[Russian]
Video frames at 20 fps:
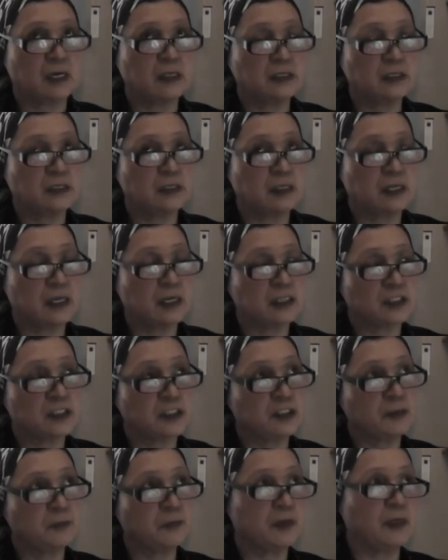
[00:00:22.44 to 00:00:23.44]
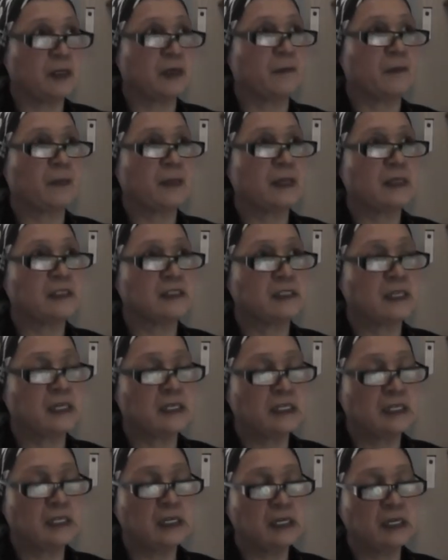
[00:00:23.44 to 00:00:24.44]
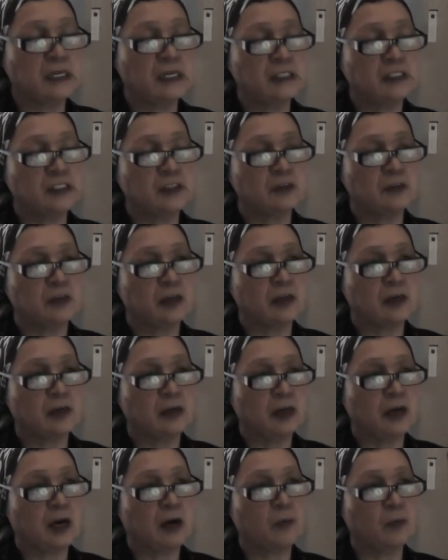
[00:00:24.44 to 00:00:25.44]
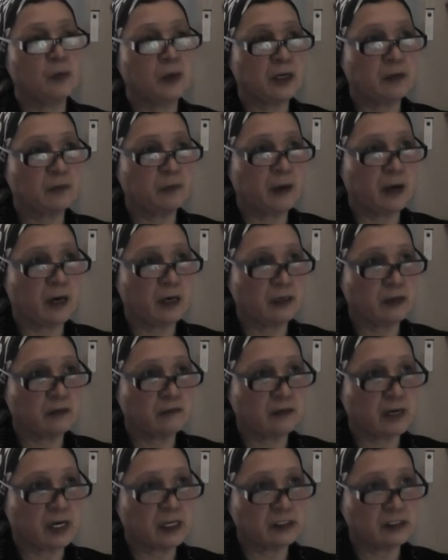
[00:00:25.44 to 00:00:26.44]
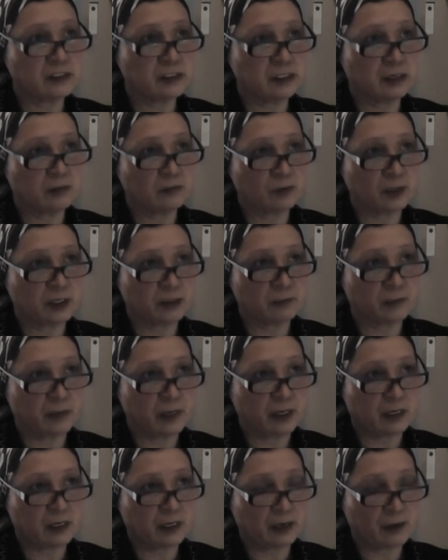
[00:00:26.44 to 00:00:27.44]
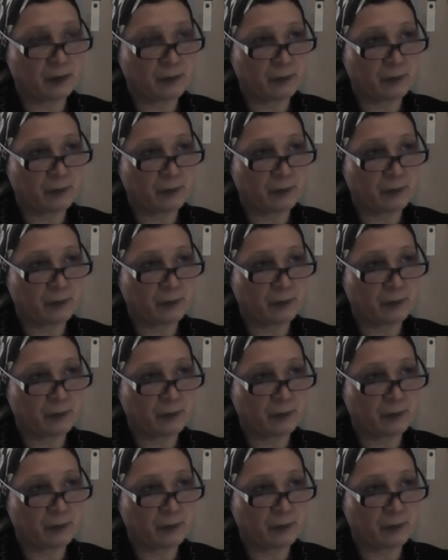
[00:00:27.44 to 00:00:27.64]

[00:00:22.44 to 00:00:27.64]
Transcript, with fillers: они должны были сданы Амунатбанк, кассы Амунатбанка.